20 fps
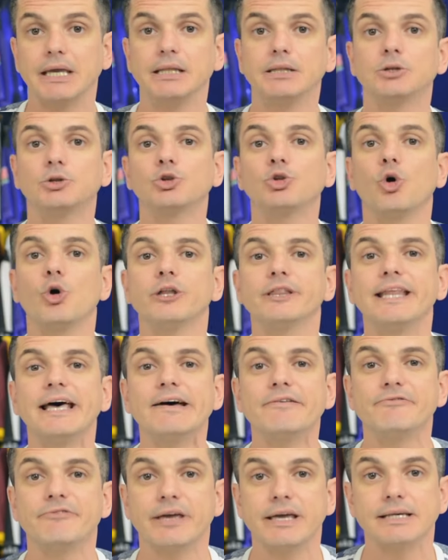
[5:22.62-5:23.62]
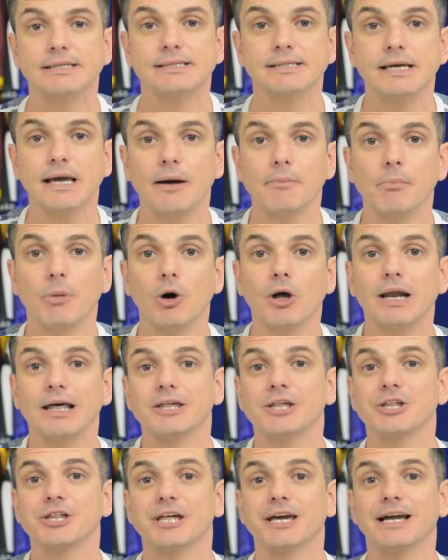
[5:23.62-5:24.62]
e toda vez que a
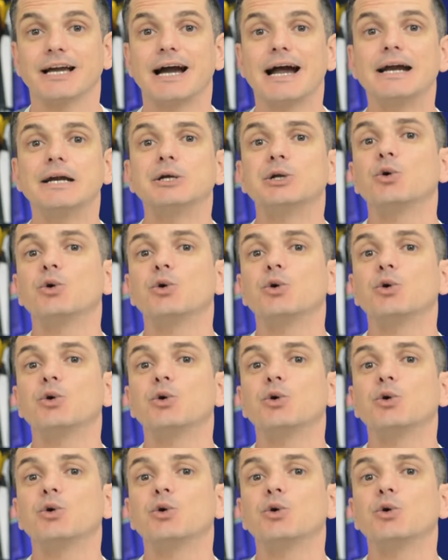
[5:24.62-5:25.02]
bola chegar